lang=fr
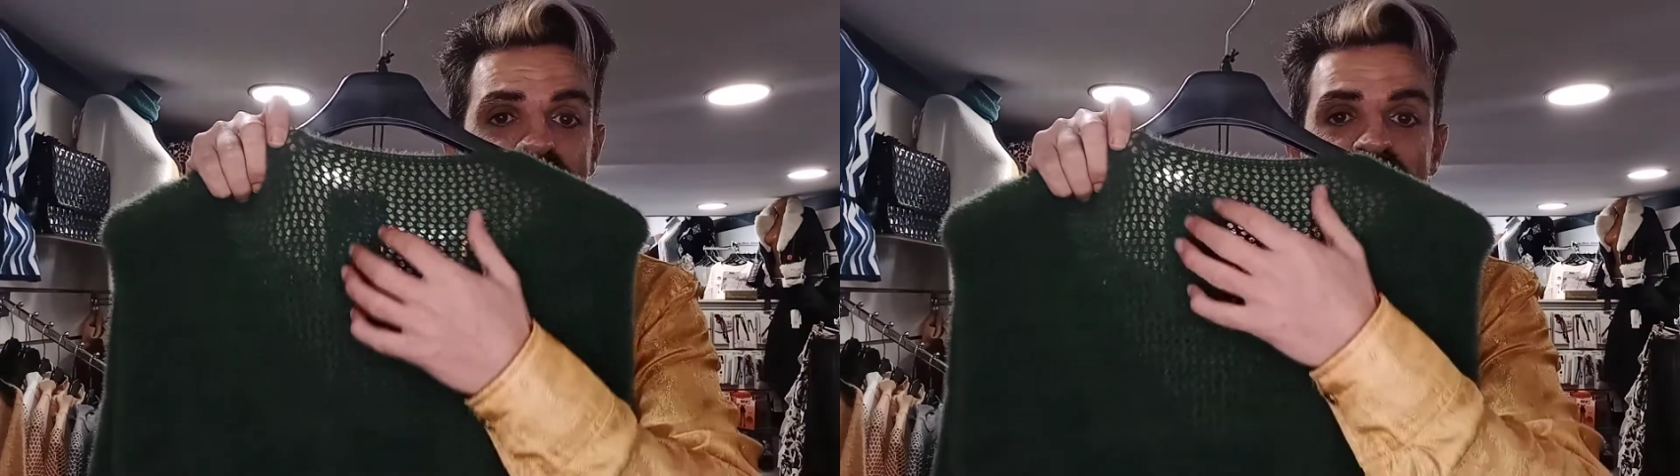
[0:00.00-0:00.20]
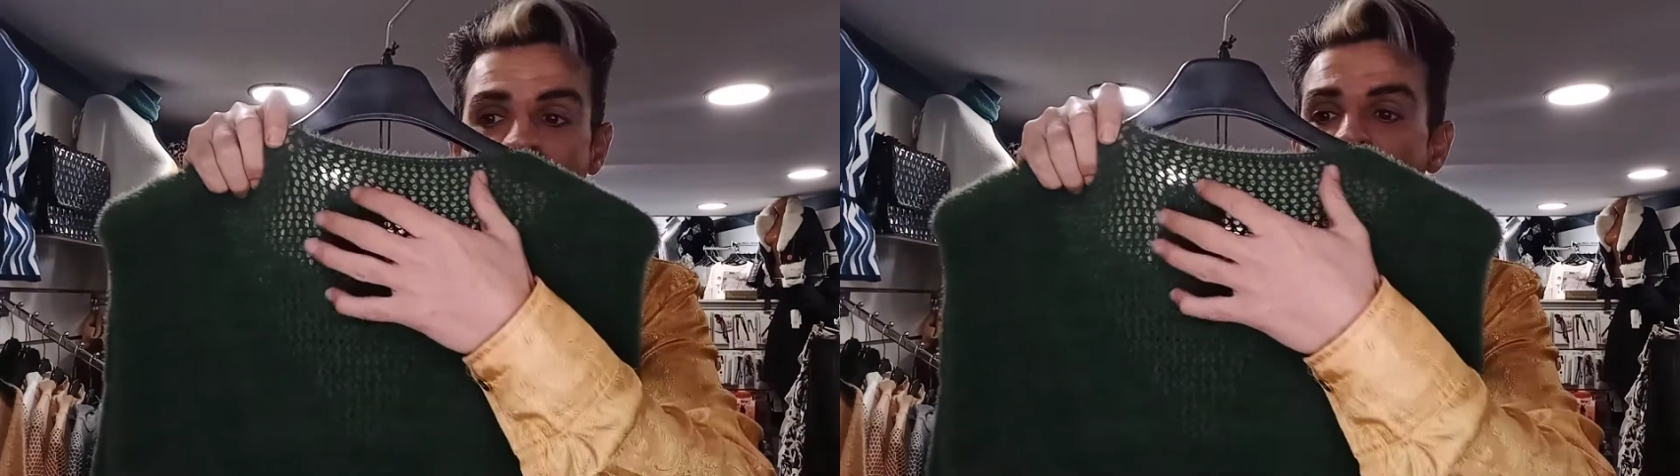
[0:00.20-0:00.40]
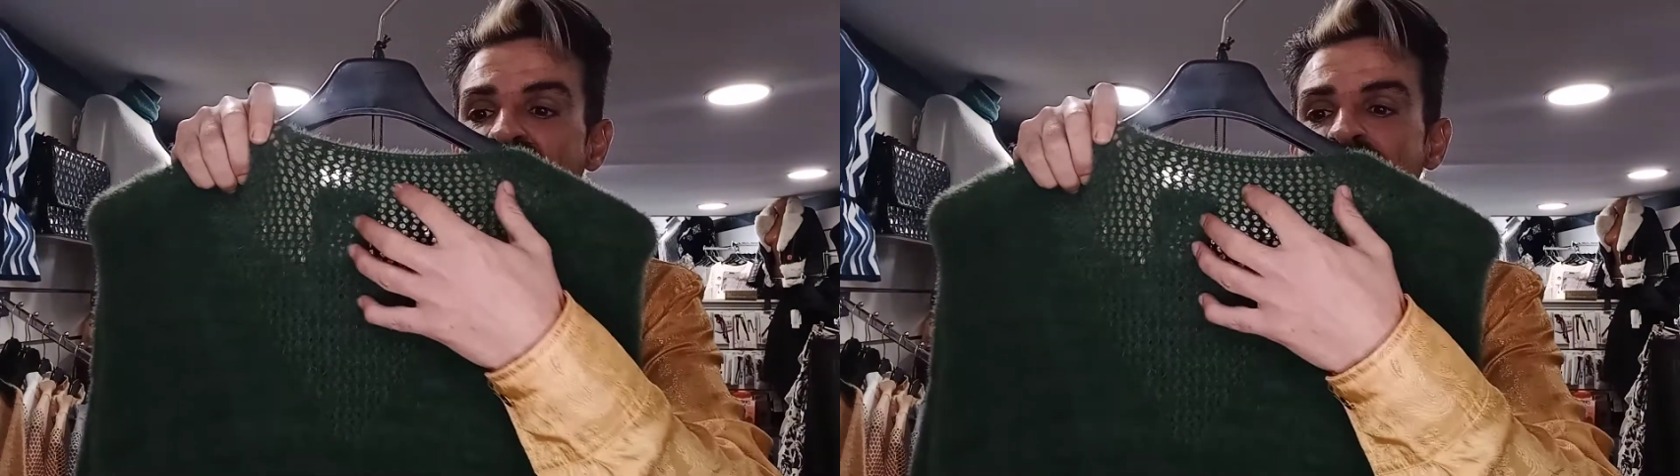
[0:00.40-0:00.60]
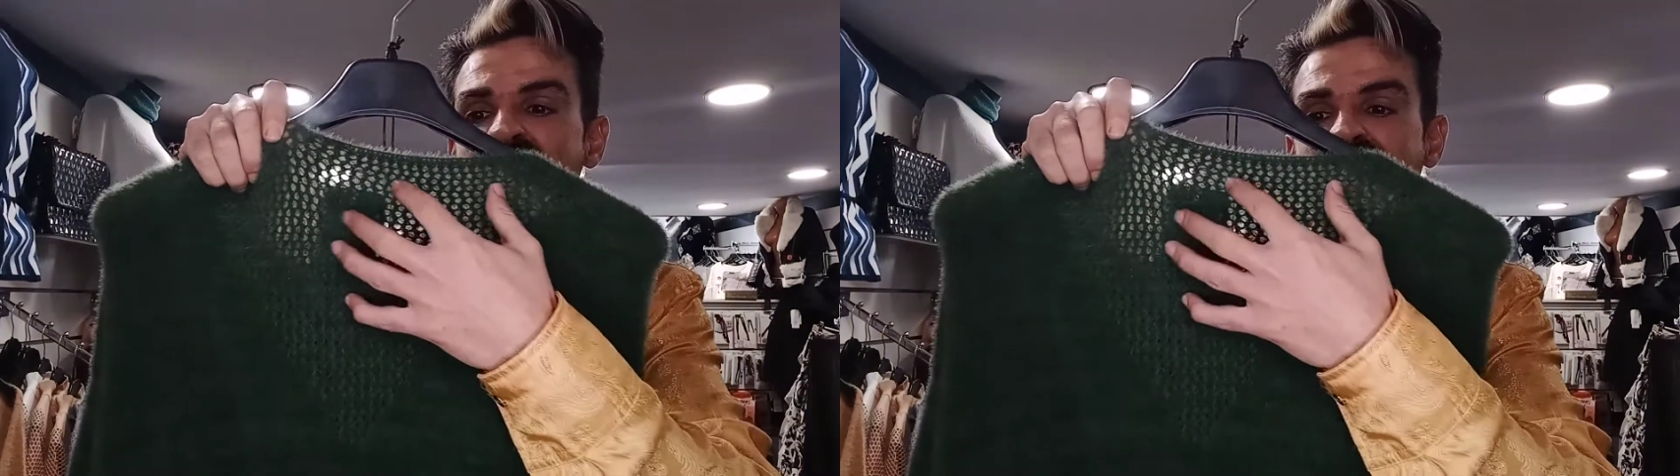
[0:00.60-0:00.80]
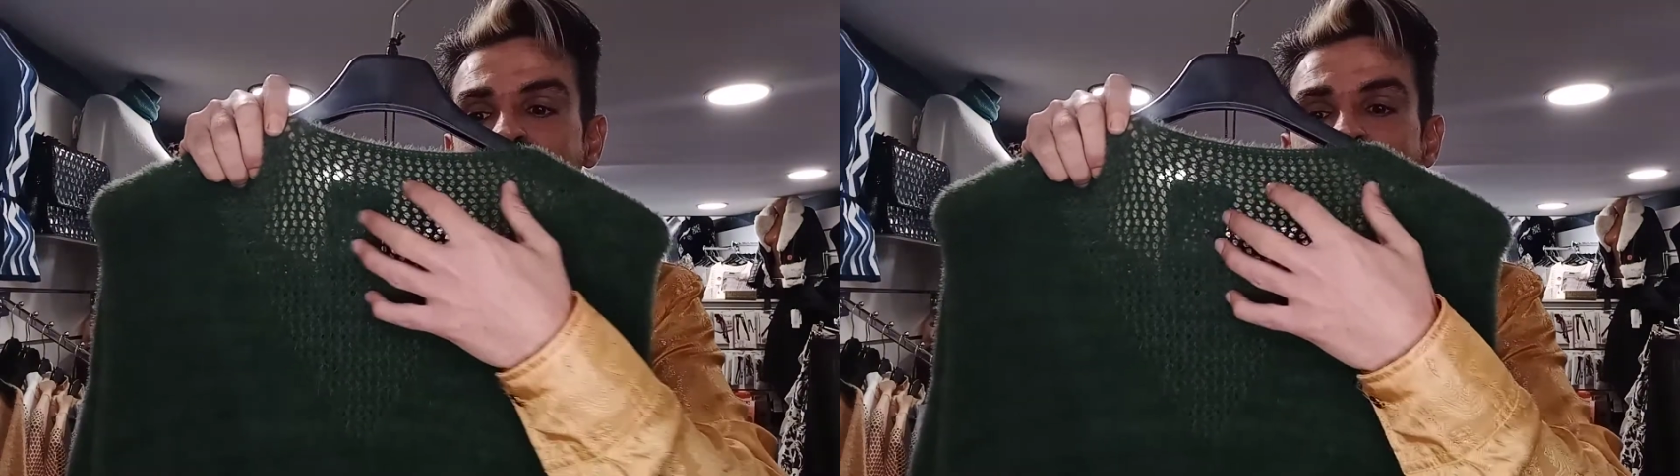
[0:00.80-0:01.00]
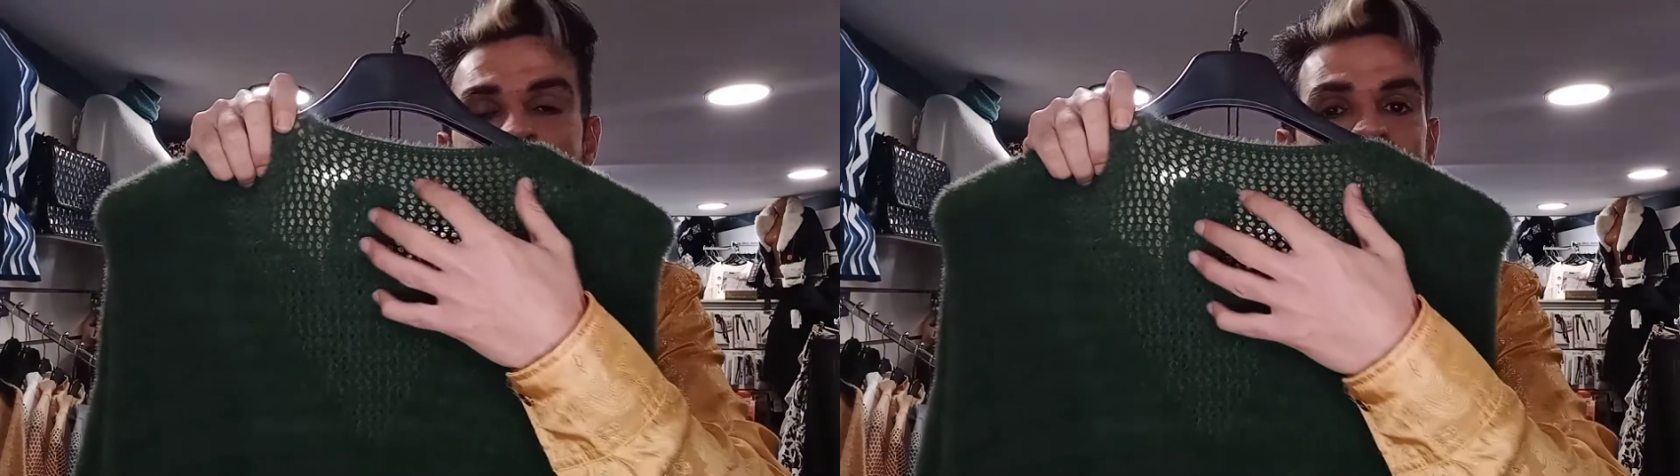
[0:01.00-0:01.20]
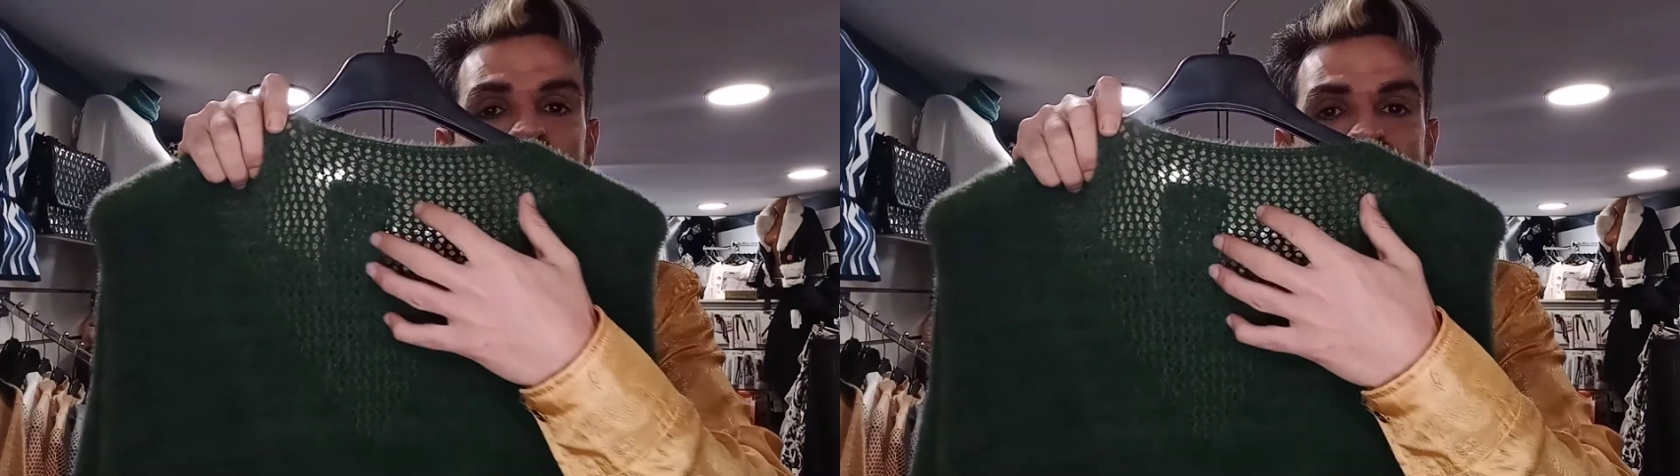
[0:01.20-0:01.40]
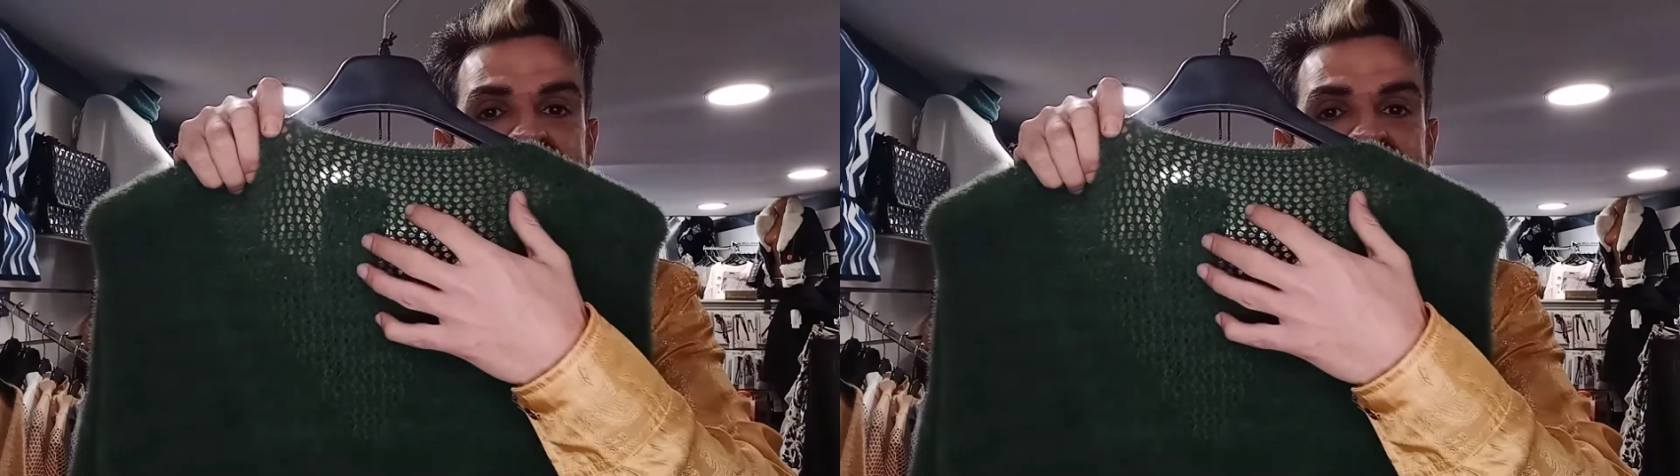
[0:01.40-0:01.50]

Donc, la maille est beaucoup plus